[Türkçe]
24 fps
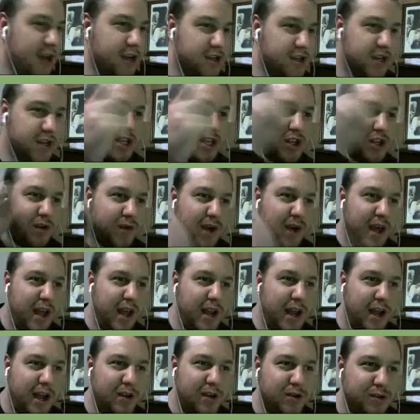Razova
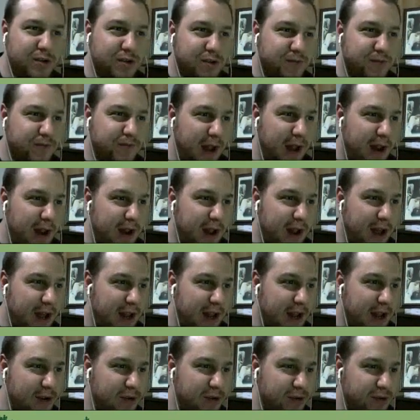helal olsun. Vallahi
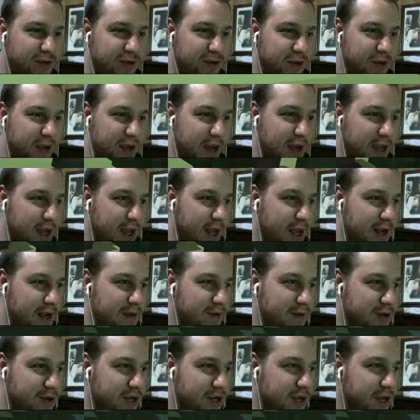helal olsun ya. Kendi
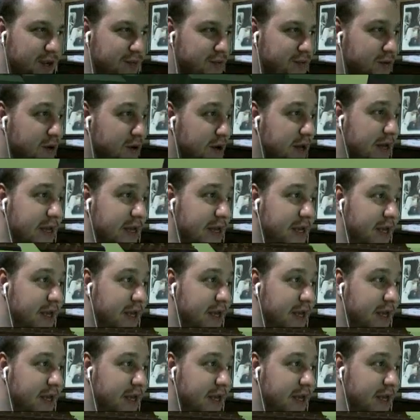başına yapıyor.